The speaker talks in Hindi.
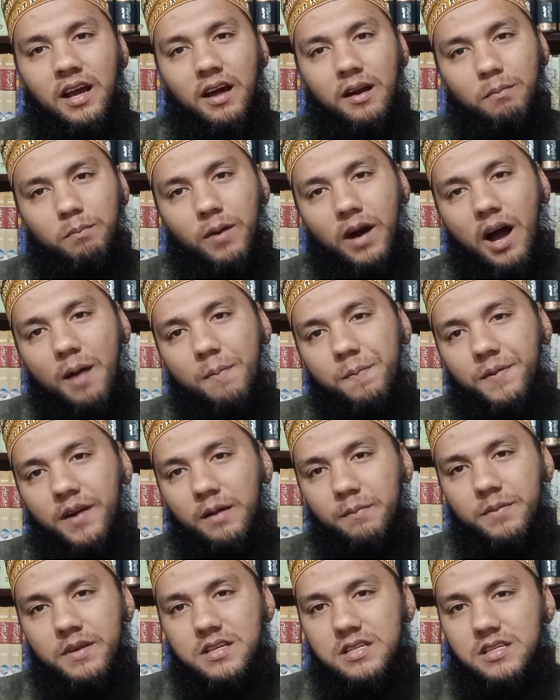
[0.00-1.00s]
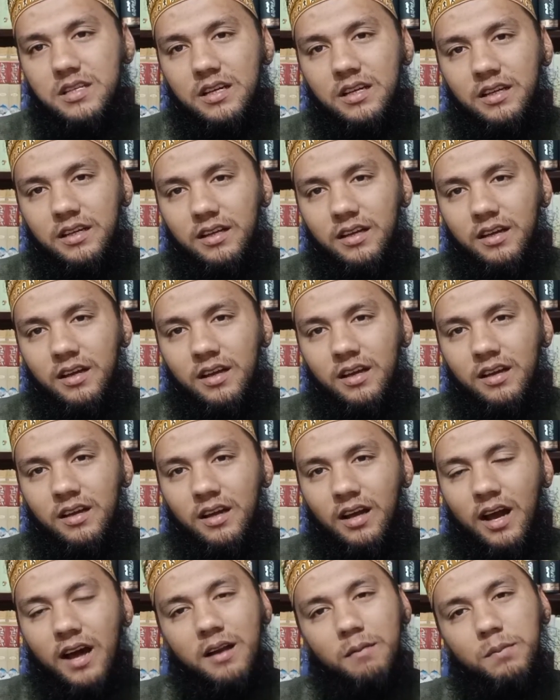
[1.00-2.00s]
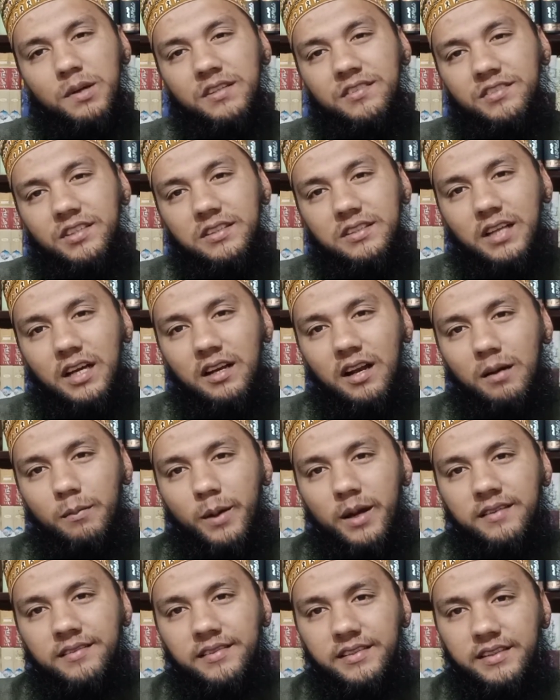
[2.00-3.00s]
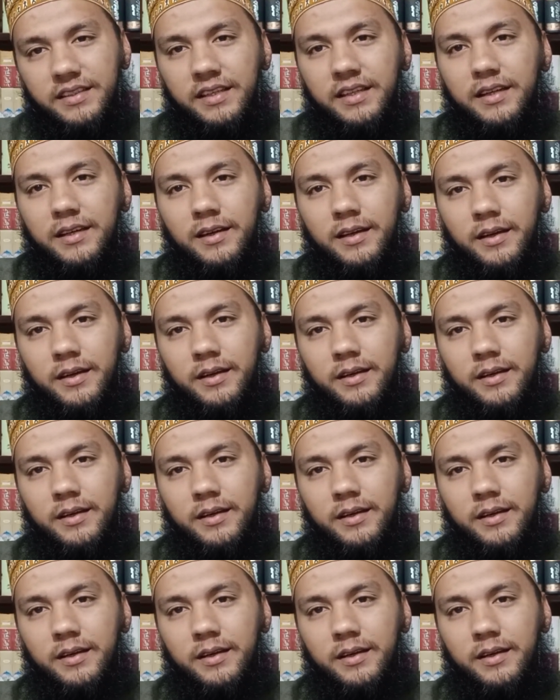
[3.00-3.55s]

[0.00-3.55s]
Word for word: हर बाप का बेटा है हर मस्जिद का नमाजी है